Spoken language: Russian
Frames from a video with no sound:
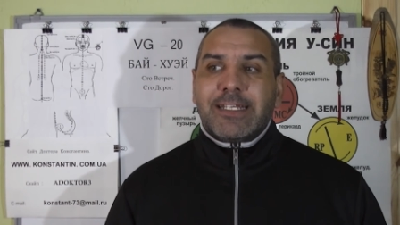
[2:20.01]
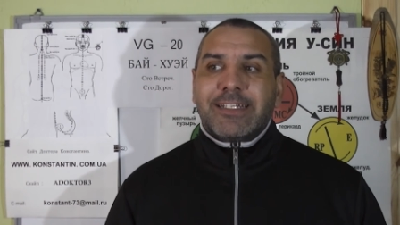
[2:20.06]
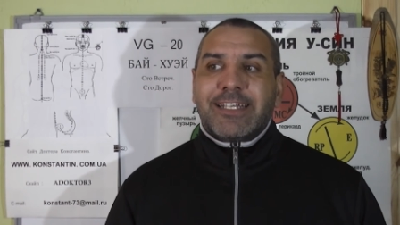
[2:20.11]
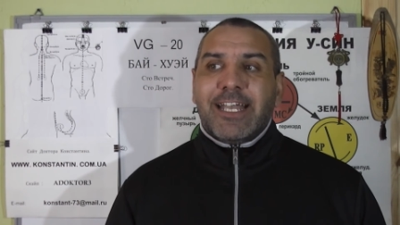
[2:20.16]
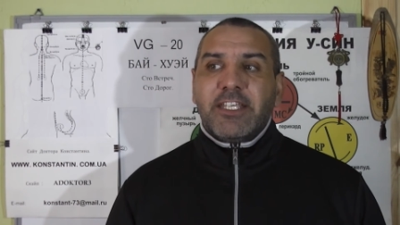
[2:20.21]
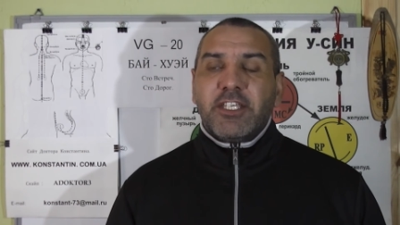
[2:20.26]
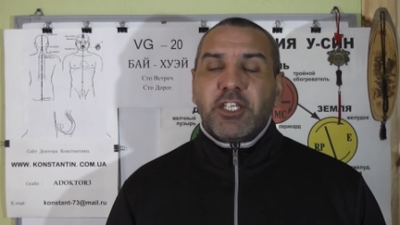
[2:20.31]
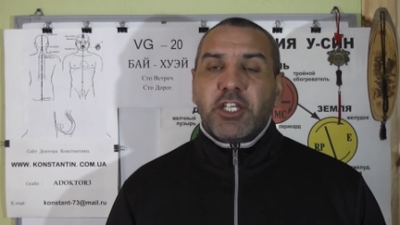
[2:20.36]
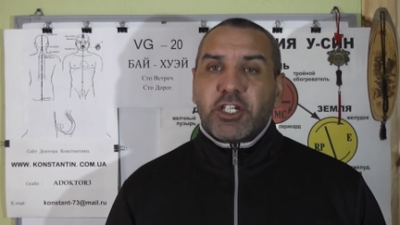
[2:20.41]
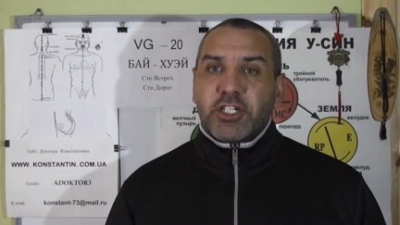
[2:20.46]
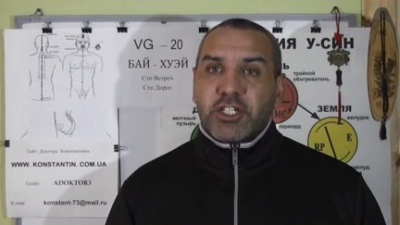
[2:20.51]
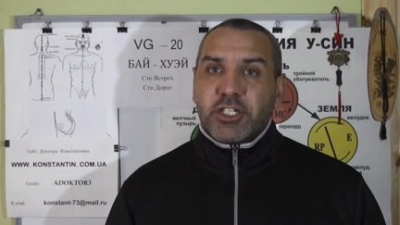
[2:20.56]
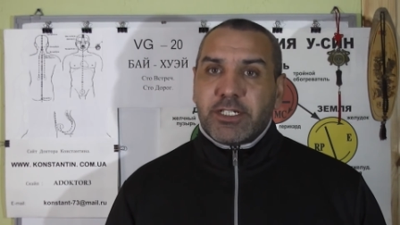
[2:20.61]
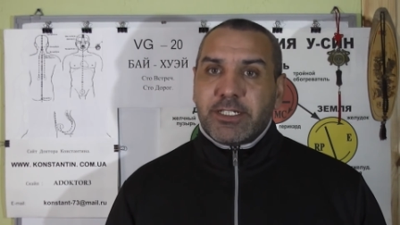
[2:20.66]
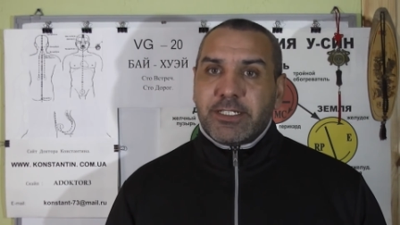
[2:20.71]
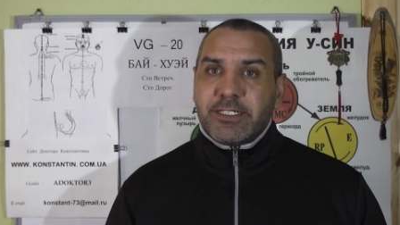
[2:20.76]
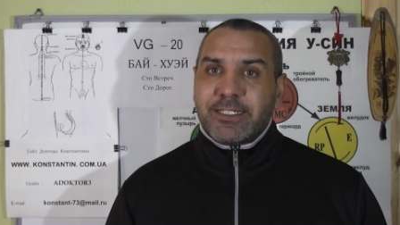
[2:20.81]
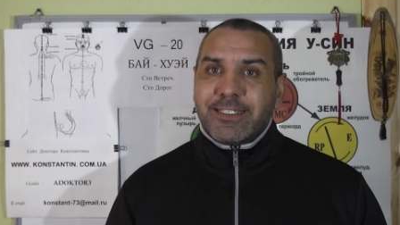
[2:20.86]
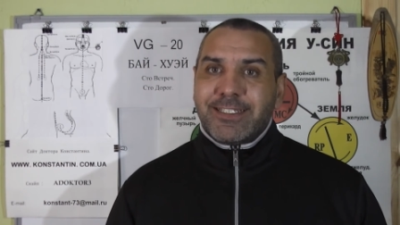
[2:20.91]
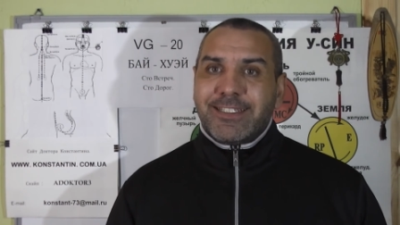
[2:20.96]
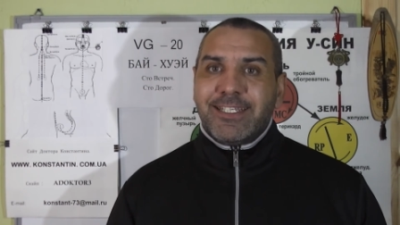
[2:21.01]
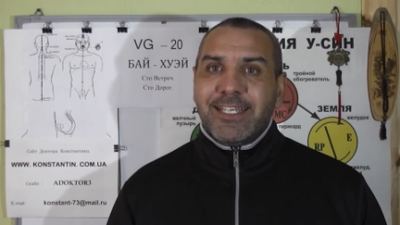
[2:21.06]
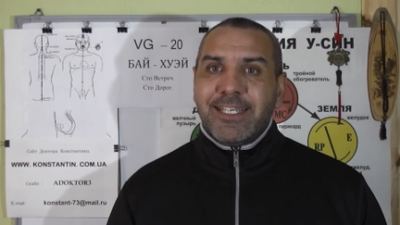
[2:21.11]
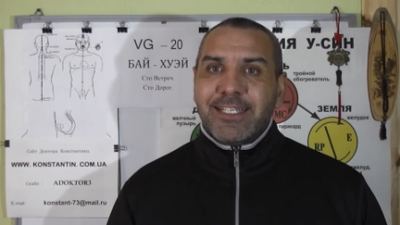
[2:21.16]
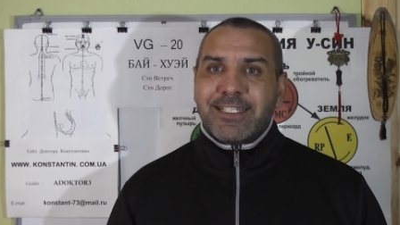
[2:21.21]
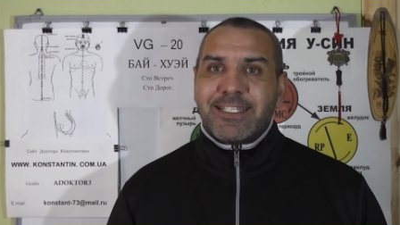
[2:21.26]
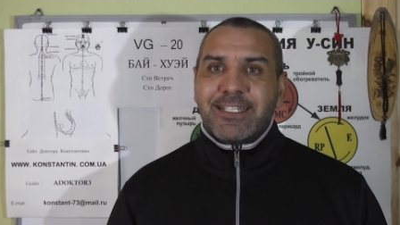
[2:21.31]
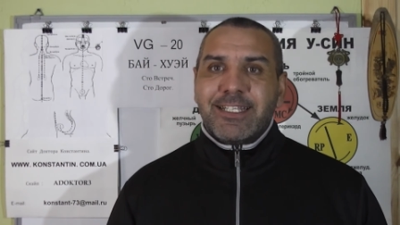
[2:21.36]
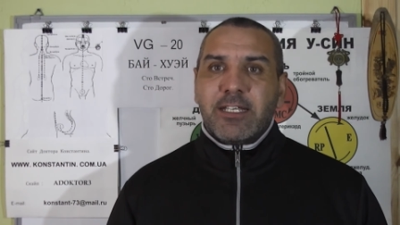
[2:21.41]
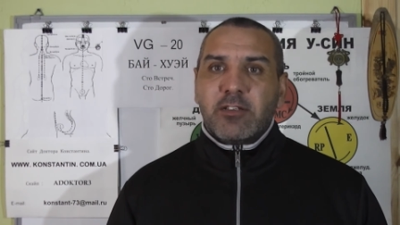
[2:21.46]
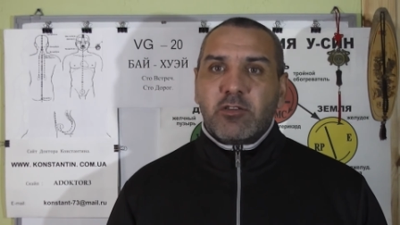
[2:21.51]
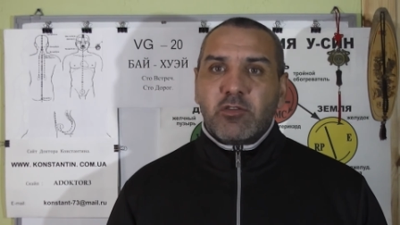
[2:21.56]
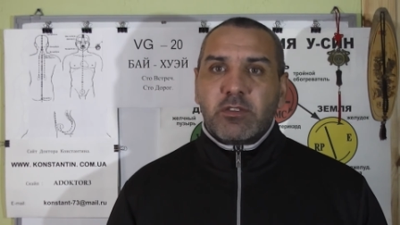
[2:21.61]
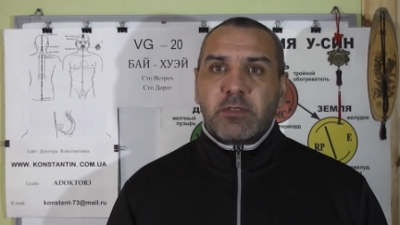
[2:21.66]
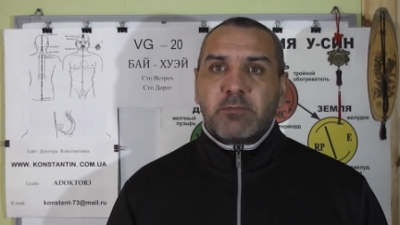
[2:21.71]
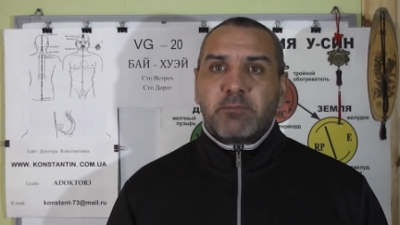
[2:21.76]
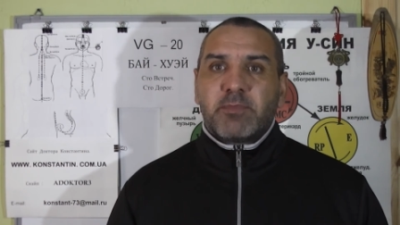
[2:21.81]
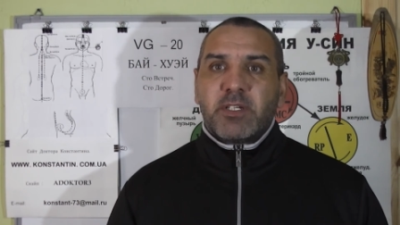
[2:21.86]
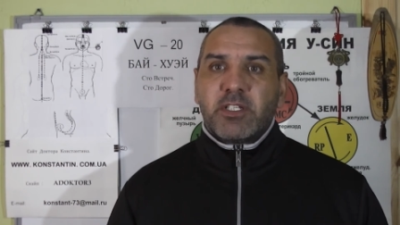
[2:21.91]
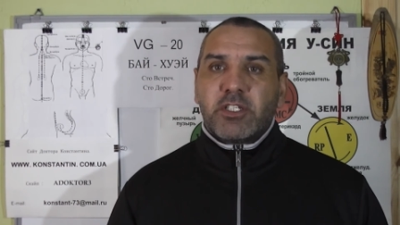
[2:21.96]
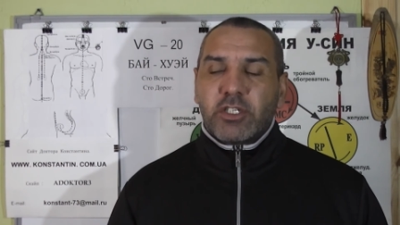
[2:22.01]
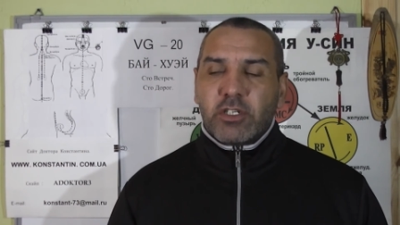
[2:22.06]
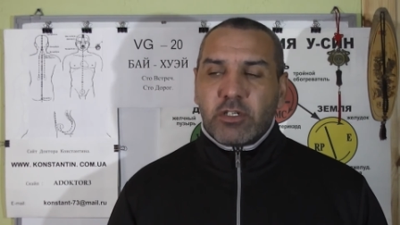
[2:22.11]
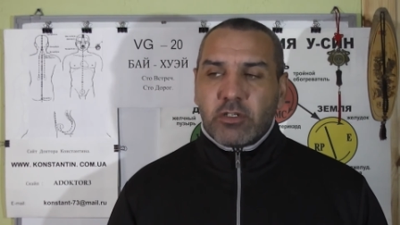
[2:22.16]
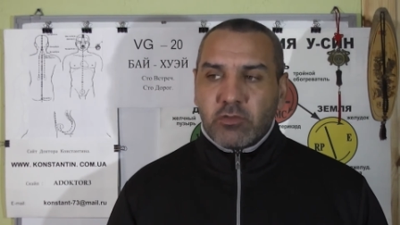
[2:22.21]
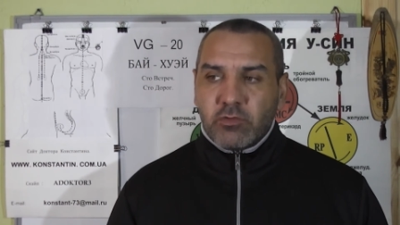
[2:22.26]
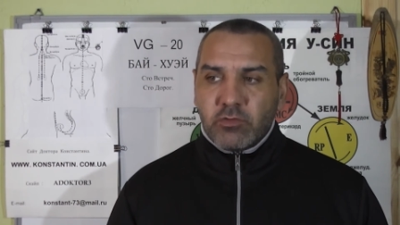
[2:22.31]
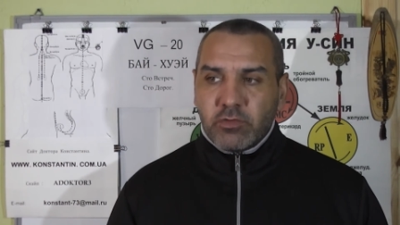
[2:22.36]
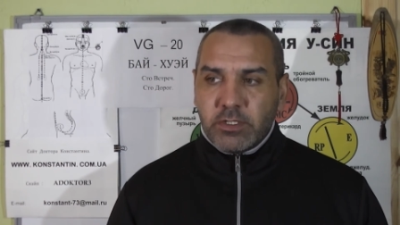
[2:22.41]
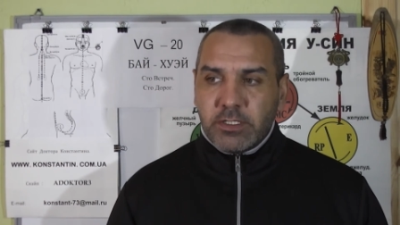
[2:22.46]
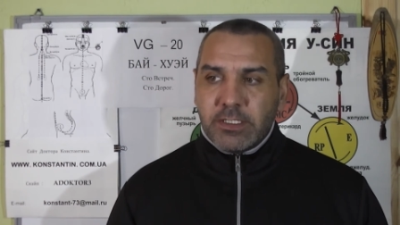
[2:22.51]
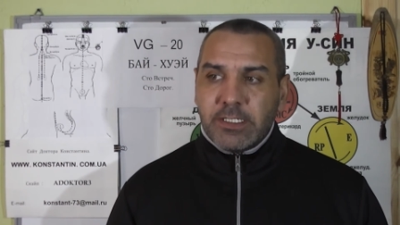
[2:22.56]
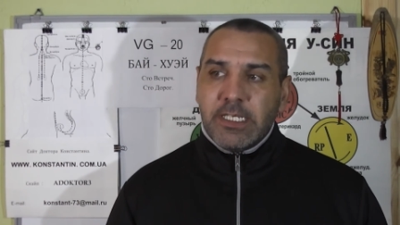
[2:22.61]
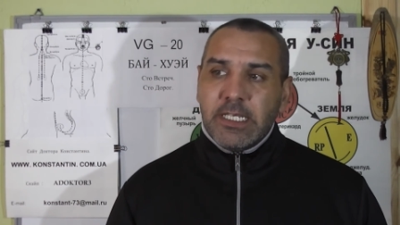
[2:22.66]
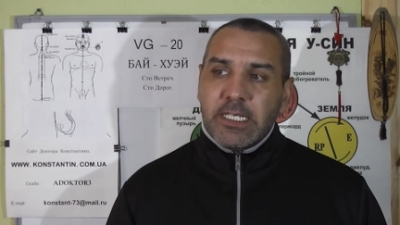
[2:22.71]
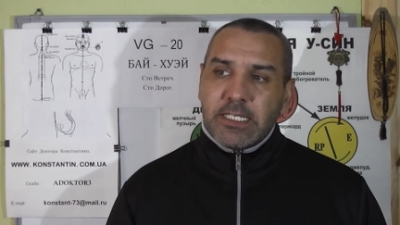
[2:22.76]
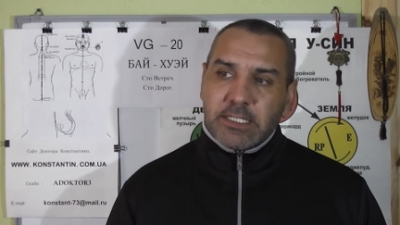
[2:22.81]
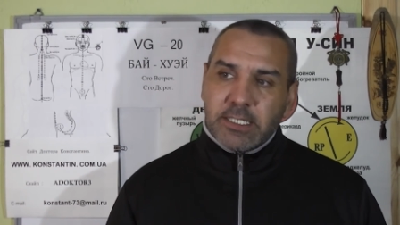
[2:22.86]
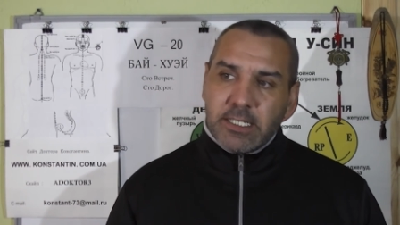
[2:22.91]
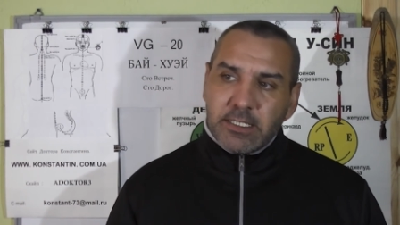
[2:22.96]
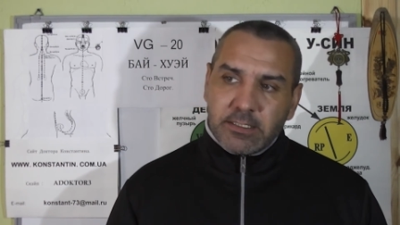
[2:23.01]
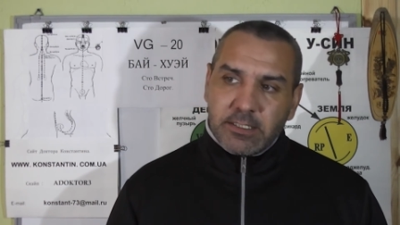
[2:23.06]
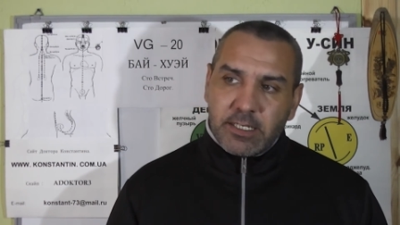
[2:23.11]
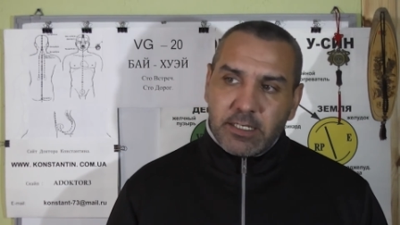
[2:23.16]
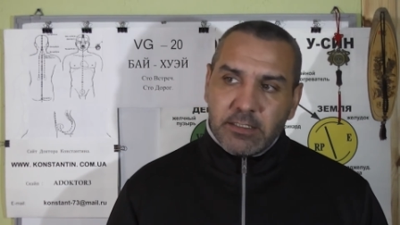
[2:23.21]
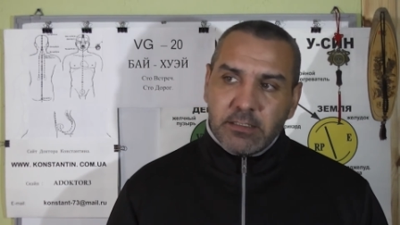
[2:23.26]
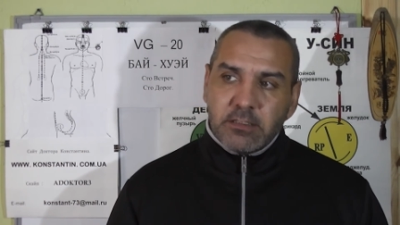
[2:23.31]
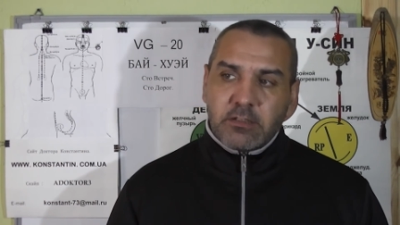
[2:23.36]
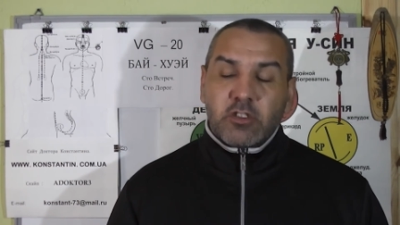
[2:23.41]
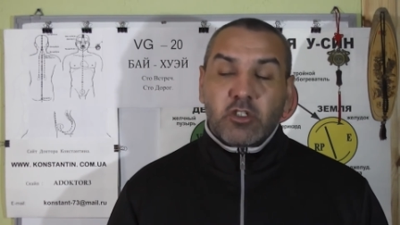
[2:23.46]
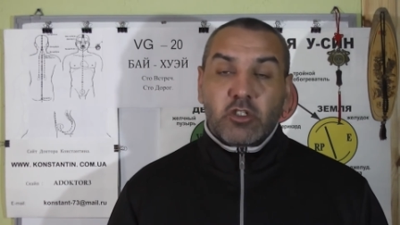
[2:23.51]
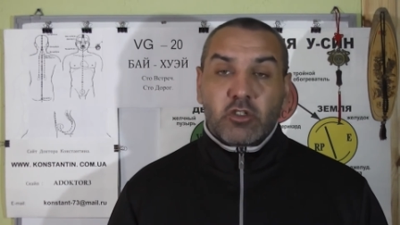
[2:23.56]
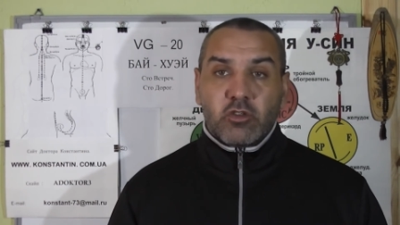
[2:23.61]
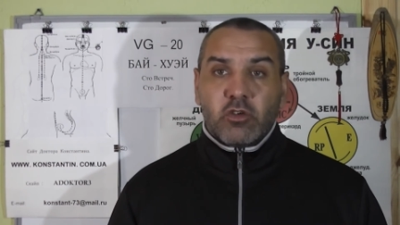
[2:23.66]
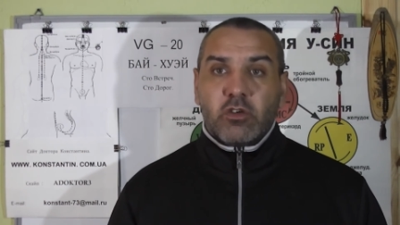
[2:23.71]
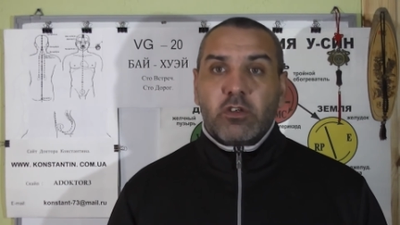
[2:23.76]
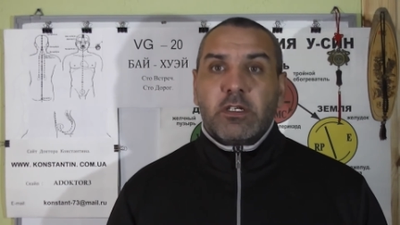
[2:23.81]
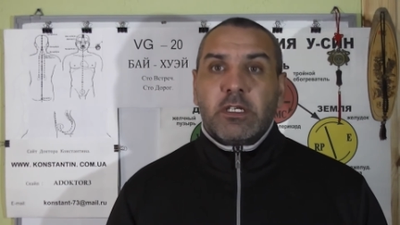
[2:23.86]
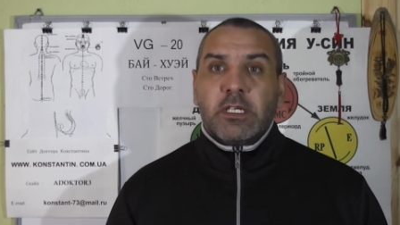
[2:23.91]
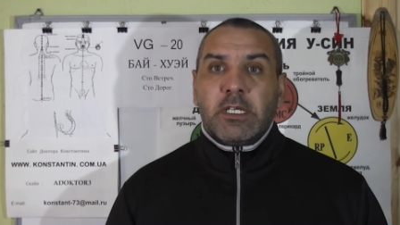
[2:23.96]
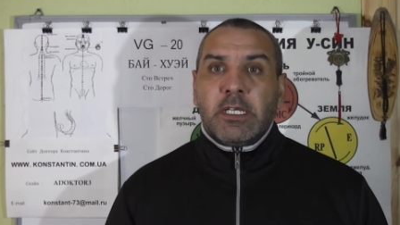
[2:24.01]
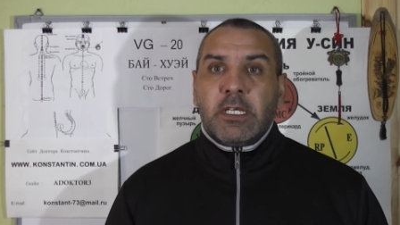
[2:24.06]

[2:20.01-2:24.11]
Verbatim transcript: Конечно, здесь следует подчеркнуть и сказать, что